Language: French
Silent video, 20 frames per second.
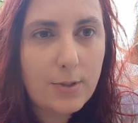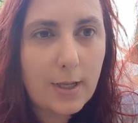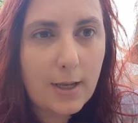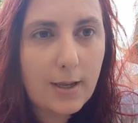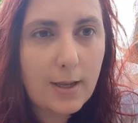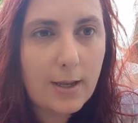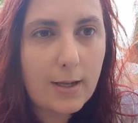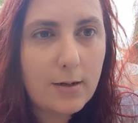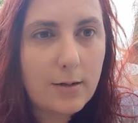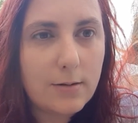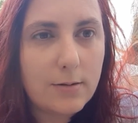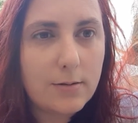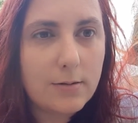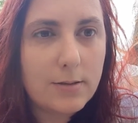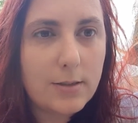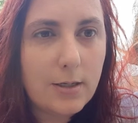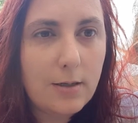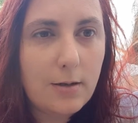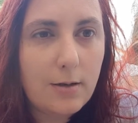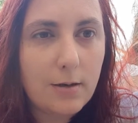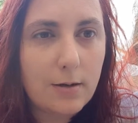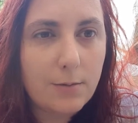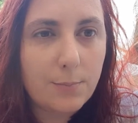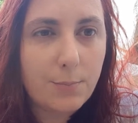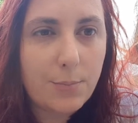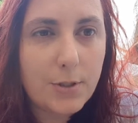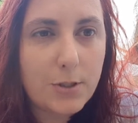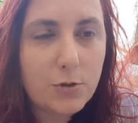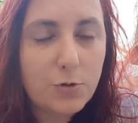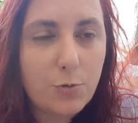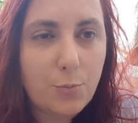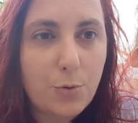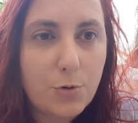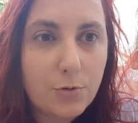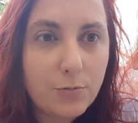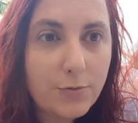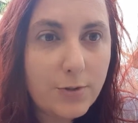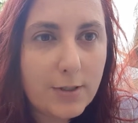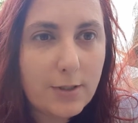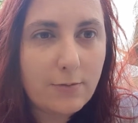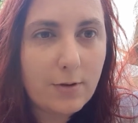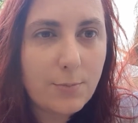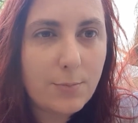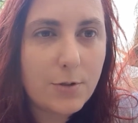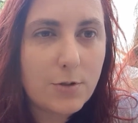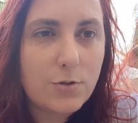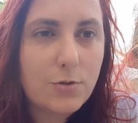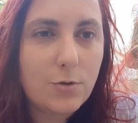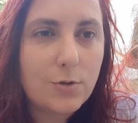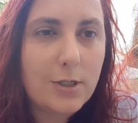des, règles qui l'empêchent de profiter vraiment de